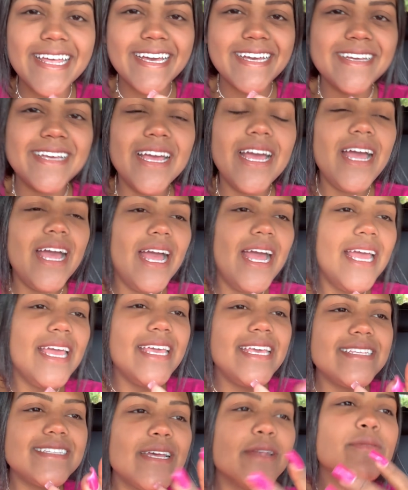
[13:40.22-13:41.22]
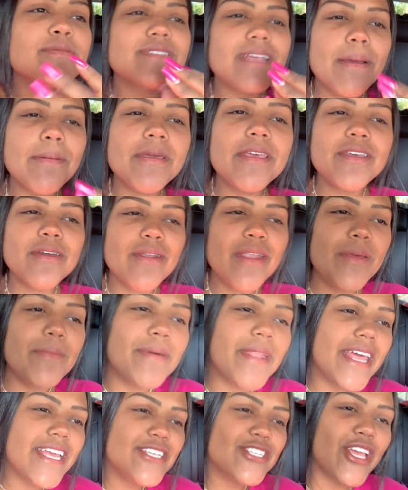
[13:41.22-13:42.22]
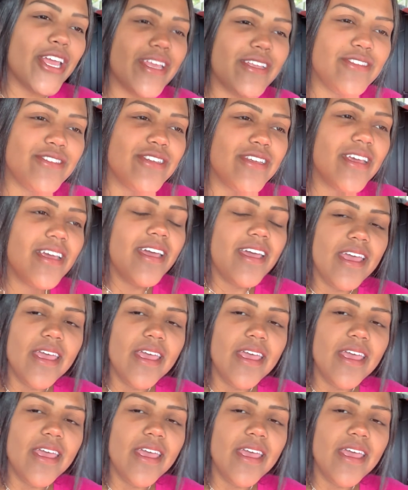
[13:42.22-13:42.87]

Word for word: né? E você não sabe o que eu lembrei, gente.